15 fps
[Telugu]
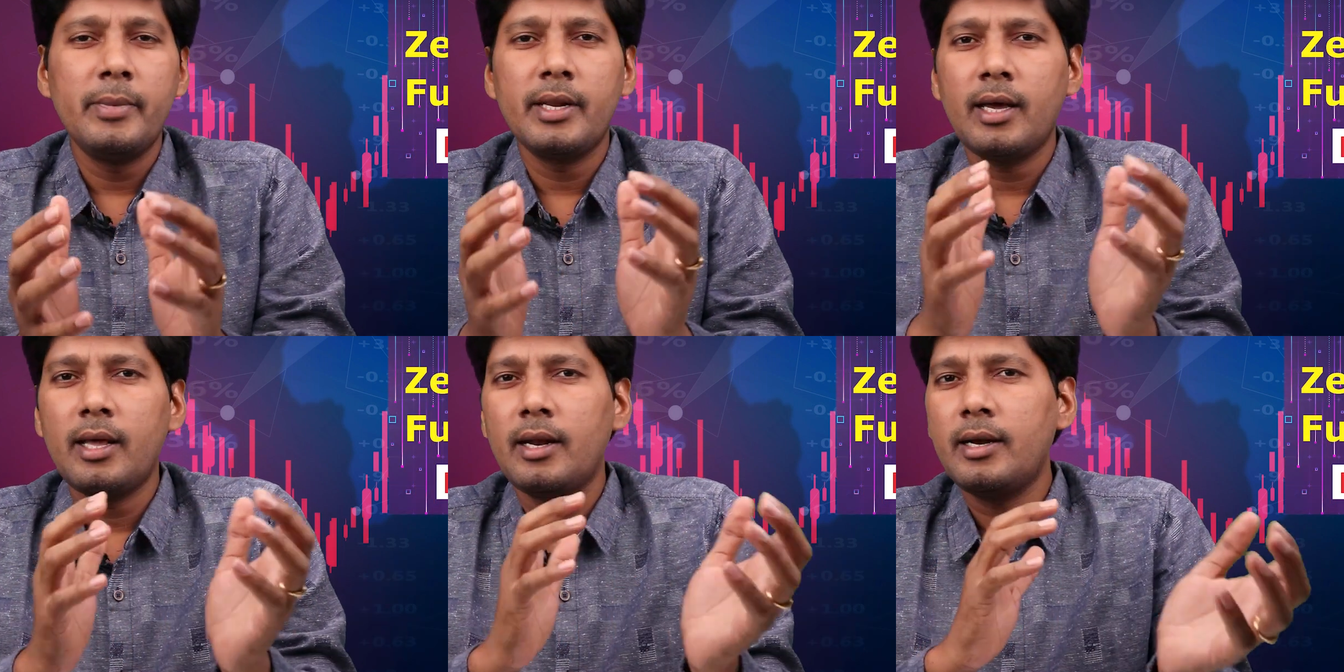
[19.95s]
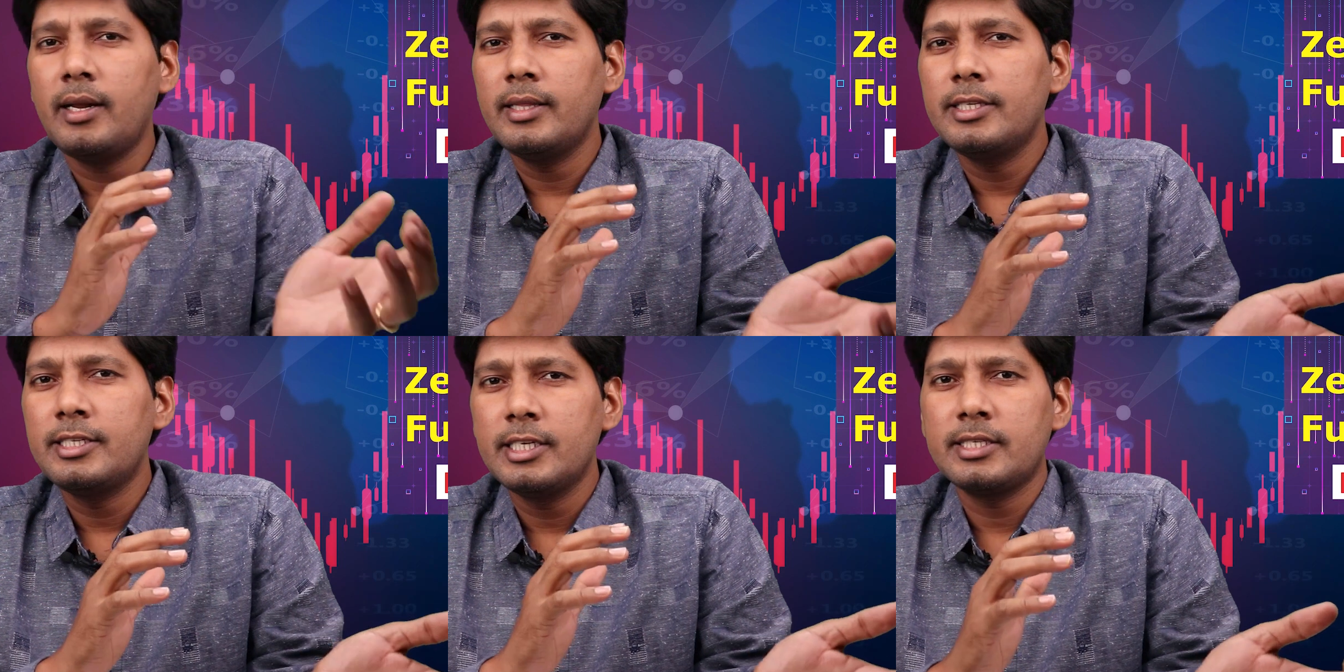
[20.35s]
మీరు
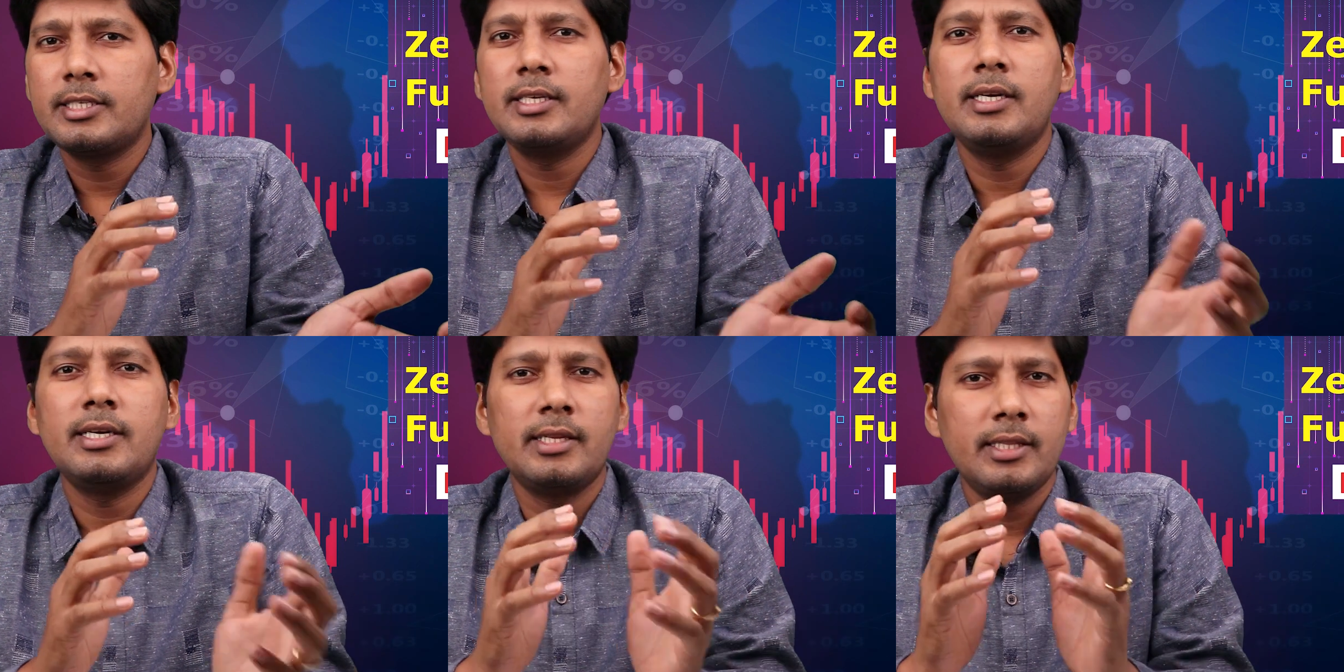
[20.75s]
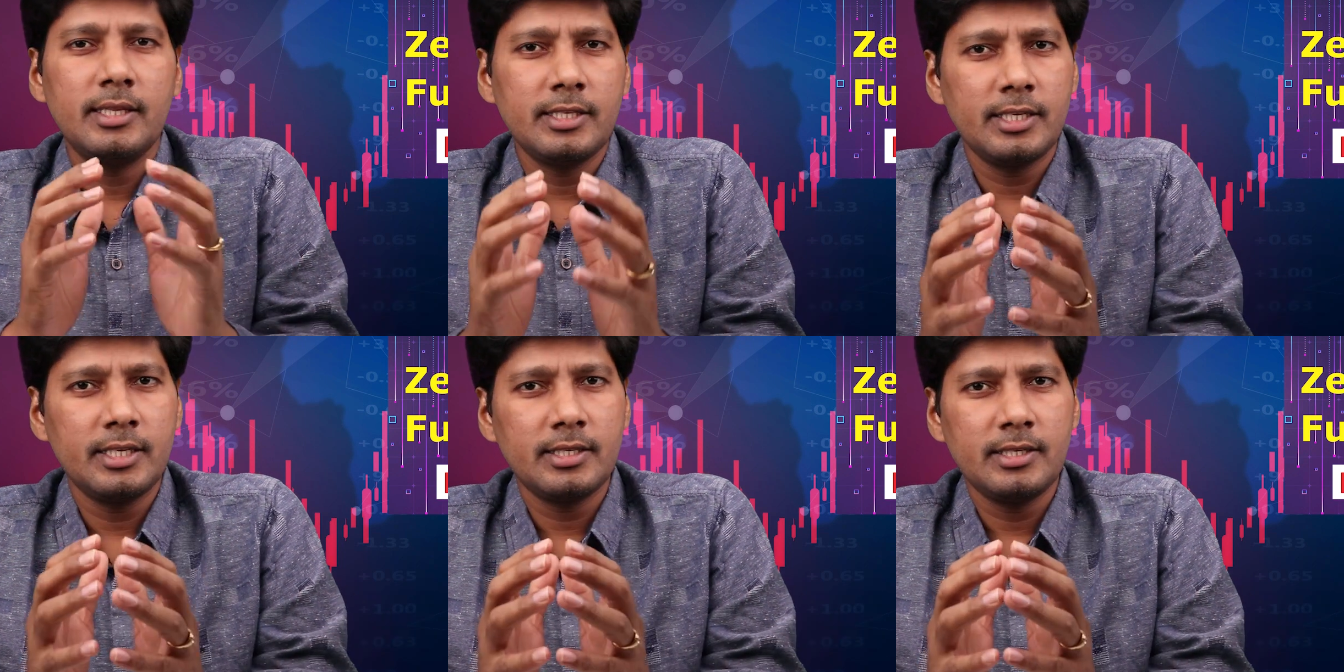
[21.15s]
ఆల్రెడీ అది చెక్
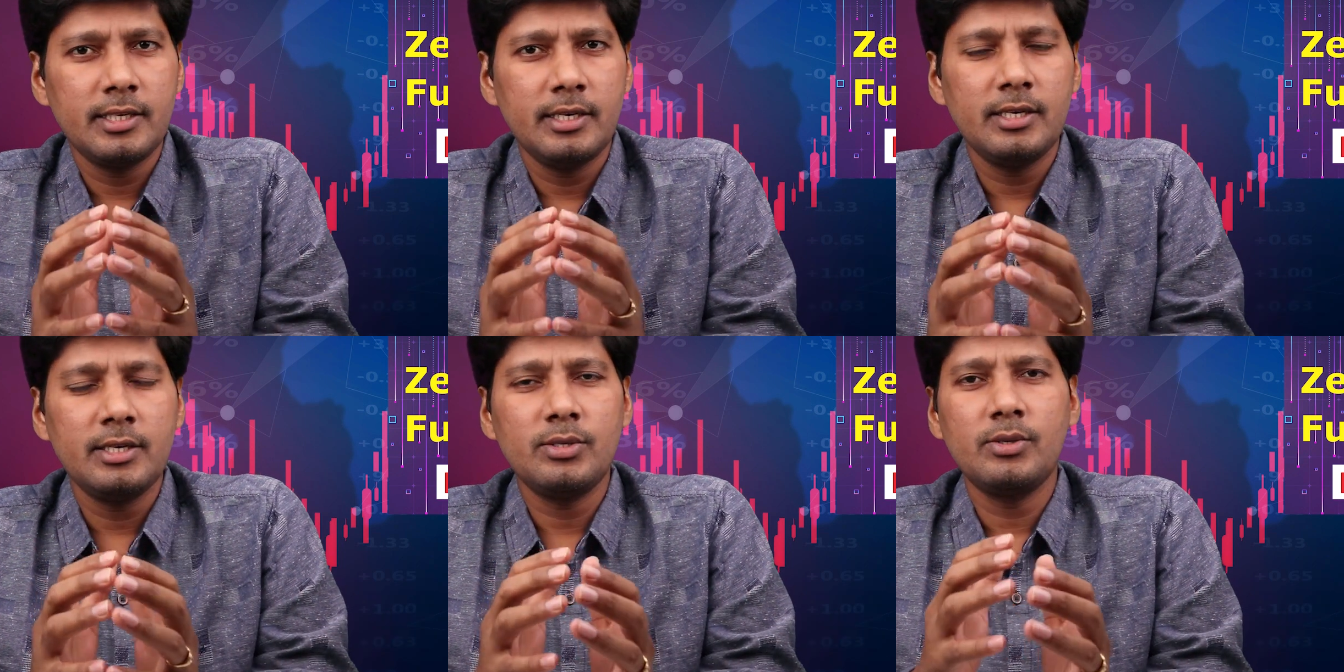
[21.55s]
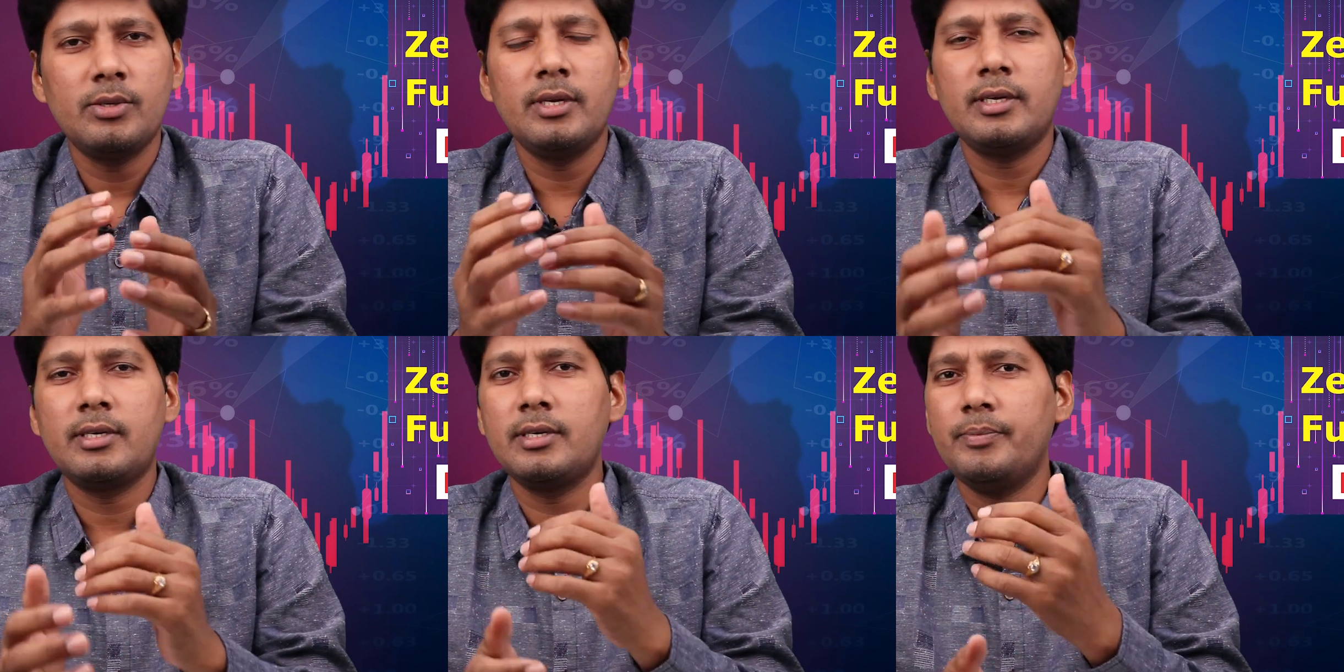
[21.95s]
చేయనట్టయితే చెక్ చేయండి సో
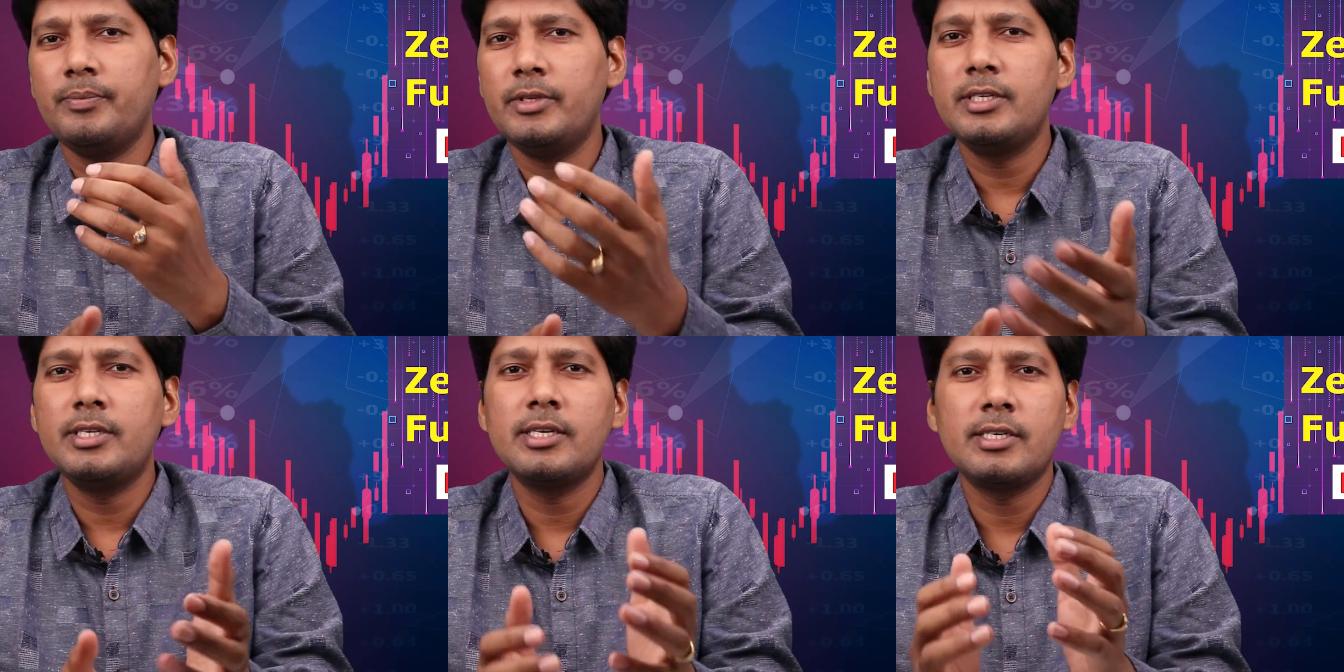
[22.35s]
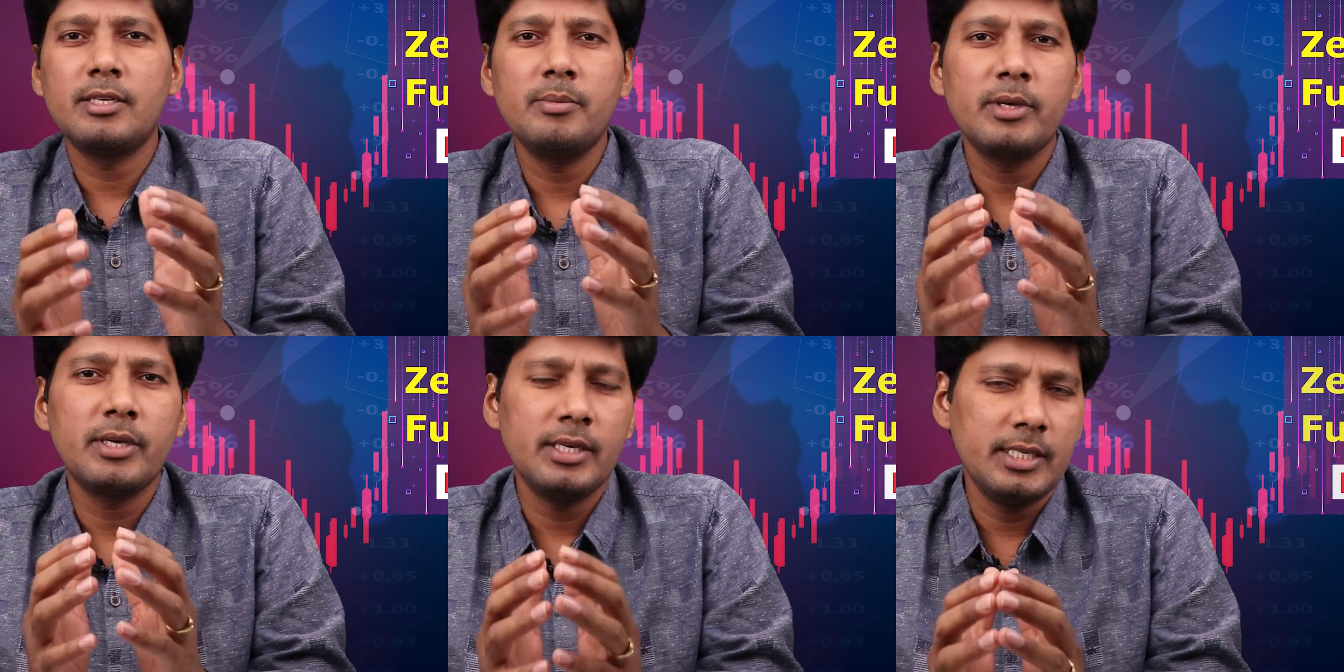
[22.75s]
దట్ ఈ
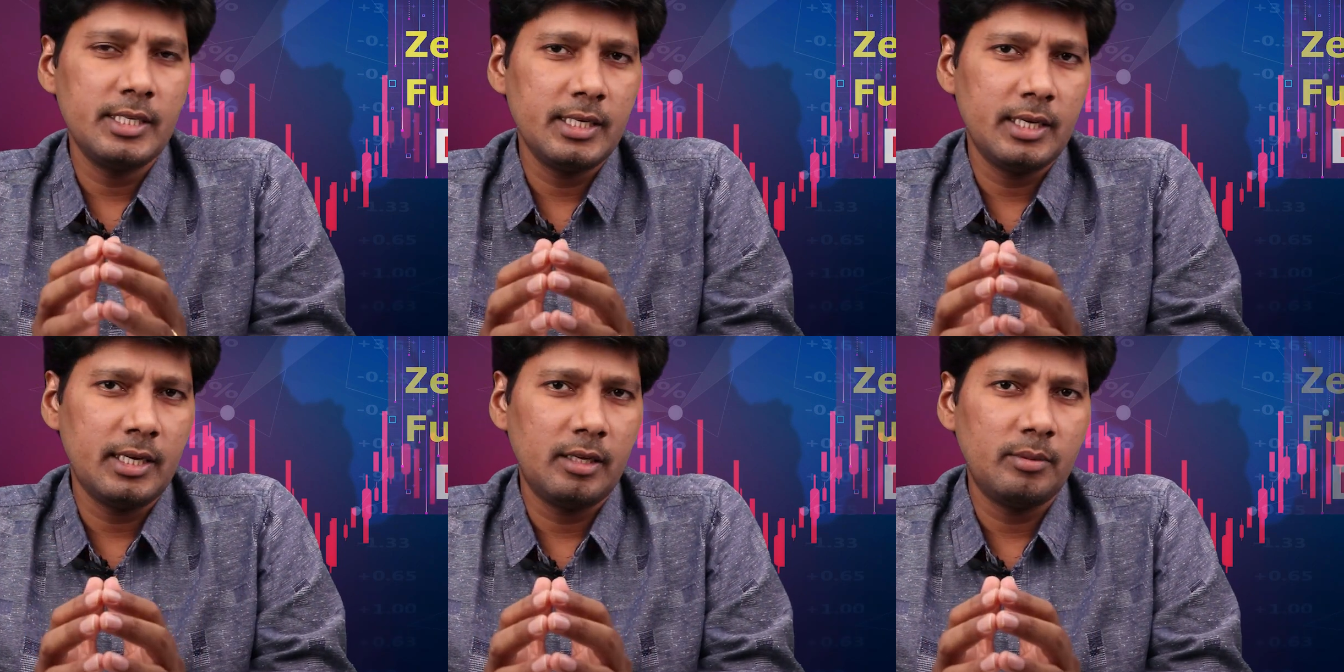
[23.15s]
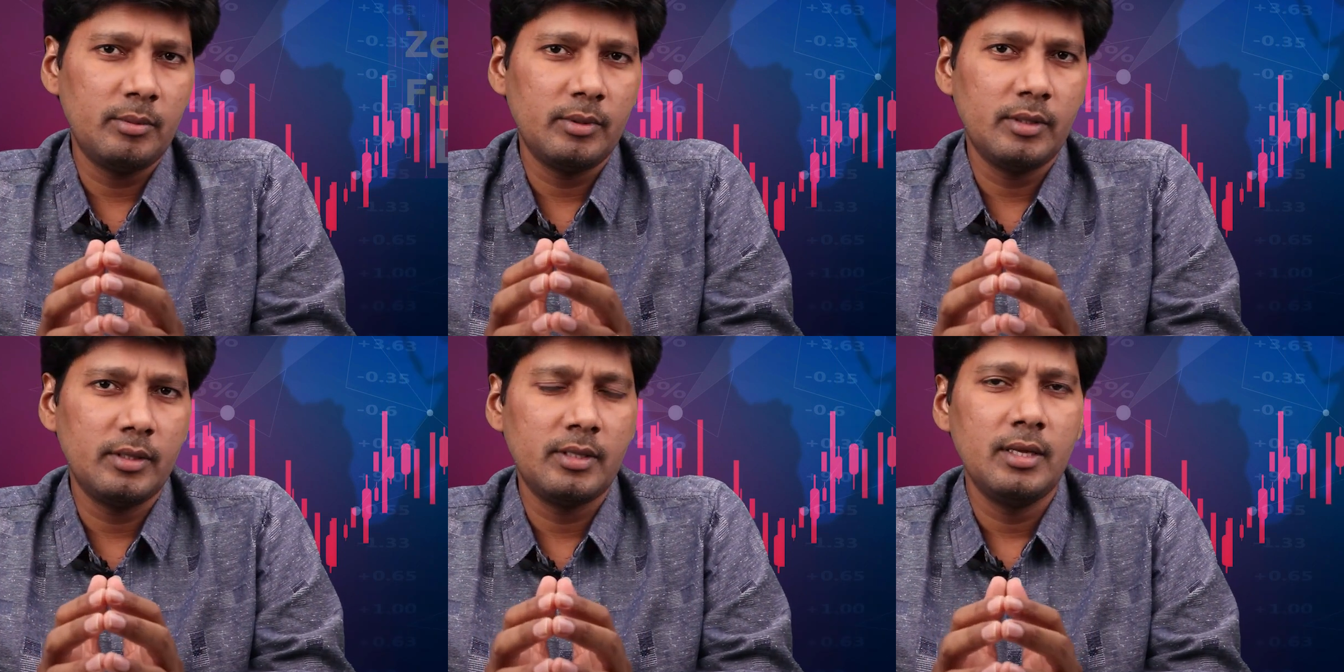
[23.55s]
సెషన్ మీకు ఈజీగా
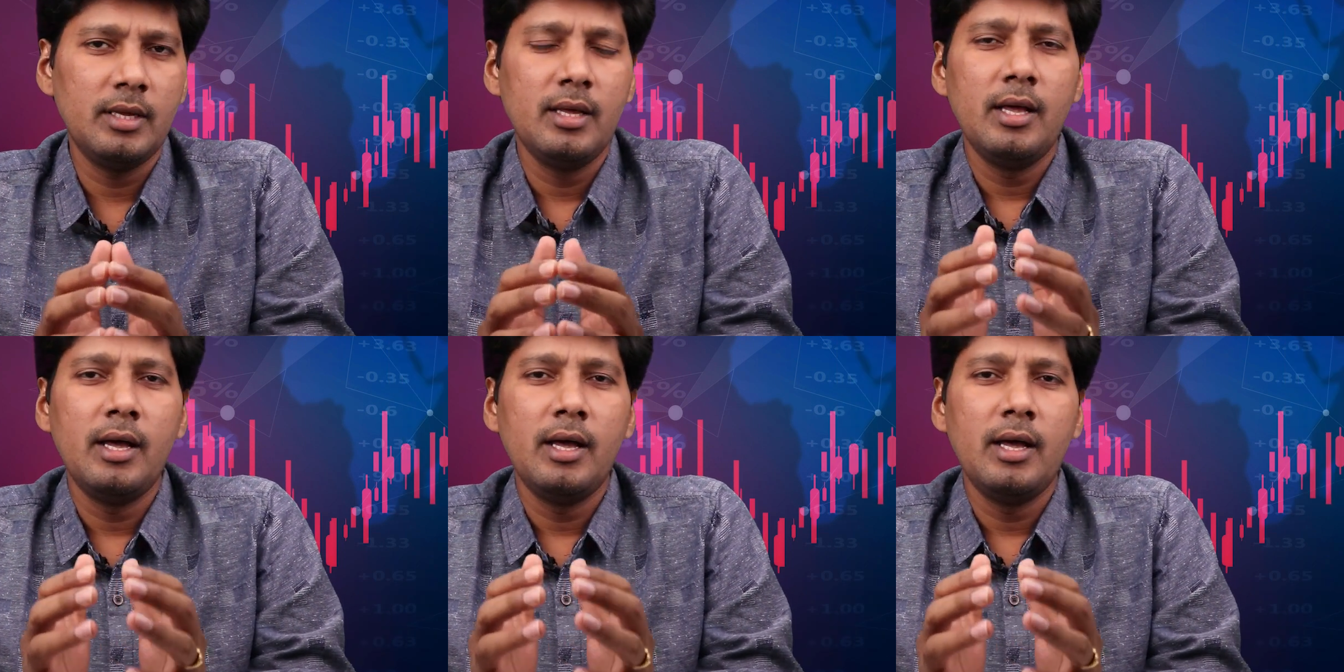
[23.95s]
అర్థమవుతుంది